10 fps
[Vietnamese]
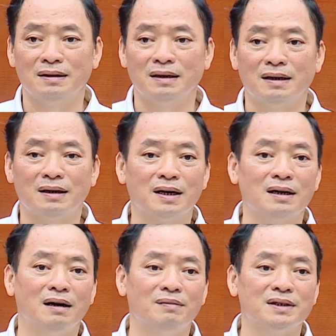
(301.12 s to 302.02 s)
à,
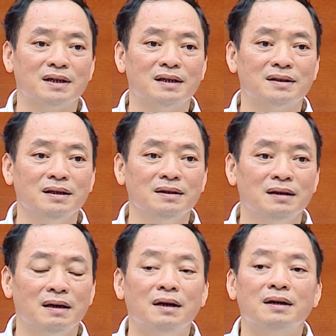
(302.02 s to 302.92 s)
kết hợp với sở tài chính
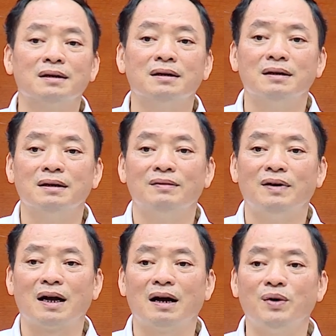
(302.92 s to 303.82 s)

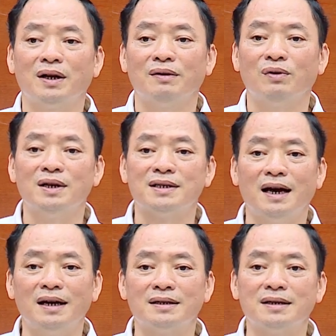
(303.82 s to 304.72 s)
và các huyện thành phố thị
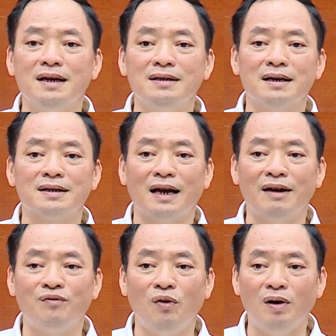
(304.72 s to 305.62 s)
xã là xây dựng
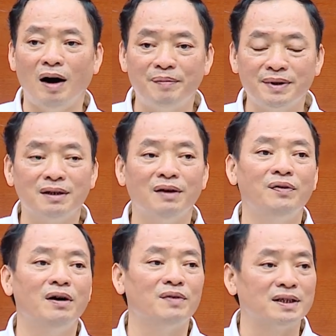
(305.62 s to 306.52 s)
giá phù hợp với từng địa
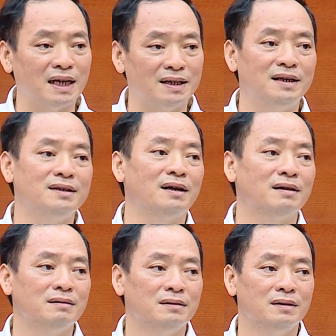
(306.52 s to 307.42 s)
phương và sát giá thị trường
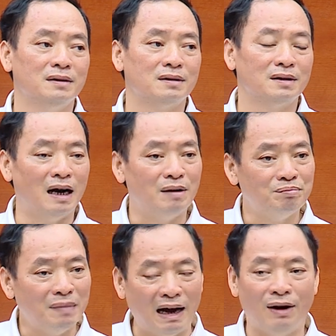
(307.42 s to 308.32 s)

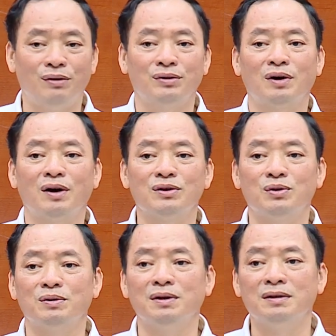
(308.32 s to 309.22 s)
đảm bảo cho các
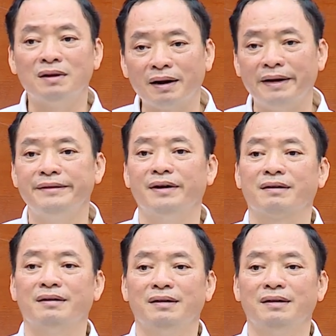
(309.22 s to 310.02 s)
chủ đầu tư thực hiện được